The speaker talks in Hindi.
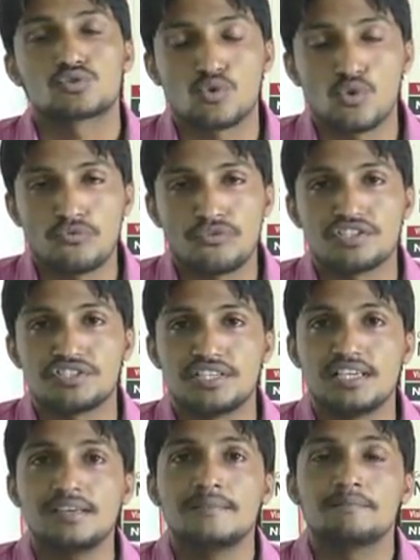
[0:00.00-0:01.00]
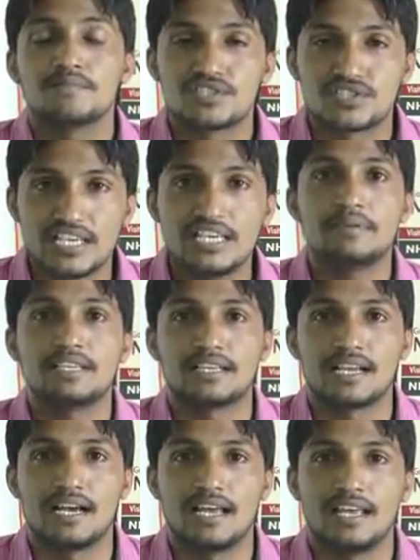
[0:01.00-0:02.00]
सौ फीसदी सही भी
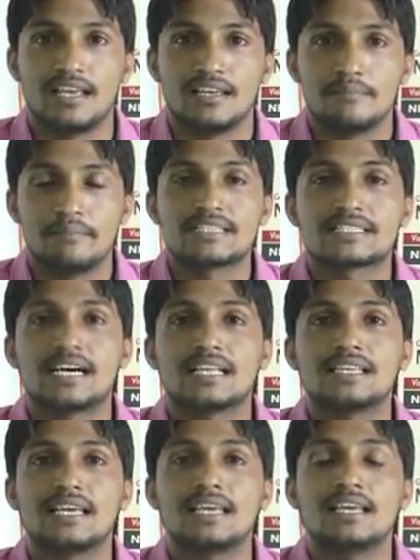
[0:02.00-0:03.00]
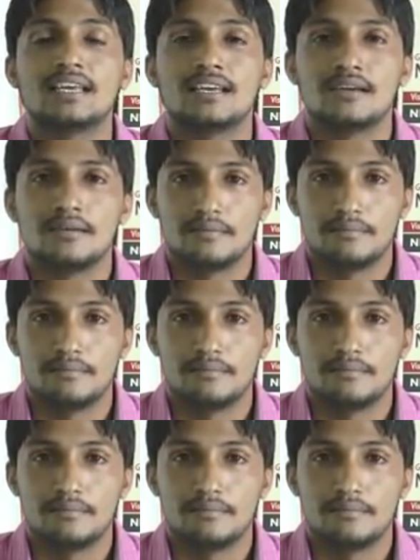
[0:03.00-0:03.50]
निकला है मेरे साथ है